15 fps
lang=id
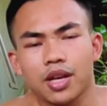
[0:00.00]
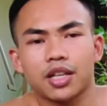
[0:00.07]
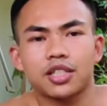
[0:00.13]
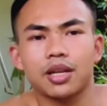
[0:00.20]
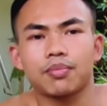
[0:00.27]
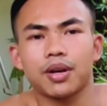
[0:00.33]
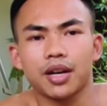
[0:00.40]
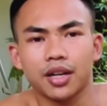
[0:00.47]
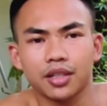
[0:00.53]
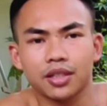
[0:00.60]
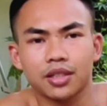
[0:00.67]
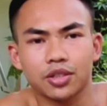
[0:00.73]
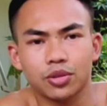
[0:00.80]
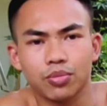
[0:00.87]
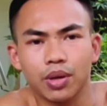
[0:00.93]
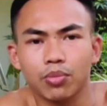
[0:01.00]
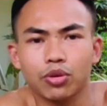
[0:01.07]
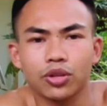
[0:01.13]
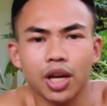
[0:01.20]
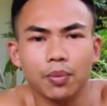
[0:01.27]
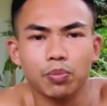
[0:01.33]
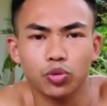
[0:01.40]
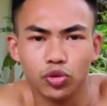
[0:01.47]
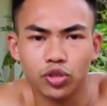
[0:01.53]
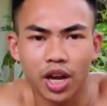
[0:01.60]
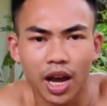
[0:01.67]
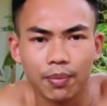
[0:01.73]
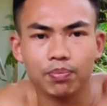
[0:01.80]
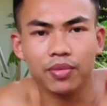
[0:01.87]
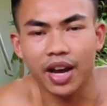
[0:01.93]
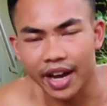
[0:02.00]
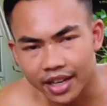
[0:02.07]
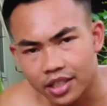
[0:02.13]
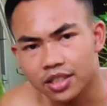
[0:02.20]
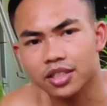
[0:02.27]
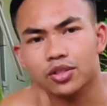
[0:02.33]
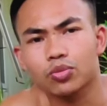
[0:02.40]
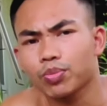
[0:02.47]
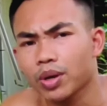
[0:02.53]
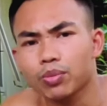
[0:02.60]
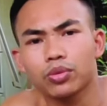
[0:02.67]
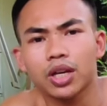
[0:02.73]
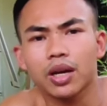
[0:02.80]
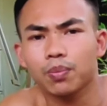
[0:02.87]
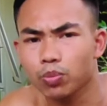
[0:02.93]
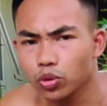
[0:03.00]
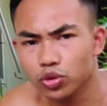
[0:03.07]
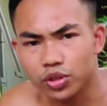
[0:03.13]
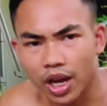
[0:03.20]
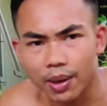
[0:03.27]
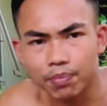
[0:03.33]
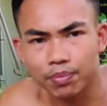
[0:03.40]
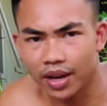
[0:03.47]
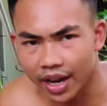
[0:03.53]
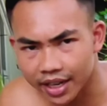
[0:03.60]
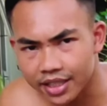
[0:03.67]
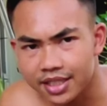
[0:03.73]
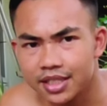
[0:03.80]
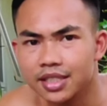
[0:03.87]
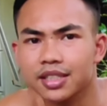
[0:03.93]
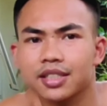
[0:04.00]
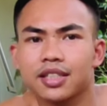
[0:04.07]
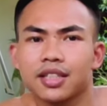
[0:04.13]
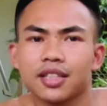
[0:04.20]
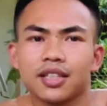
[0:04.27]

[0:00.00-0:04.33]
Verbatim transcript: biasa banget Cuman modal push up guys Cuman modal push up guys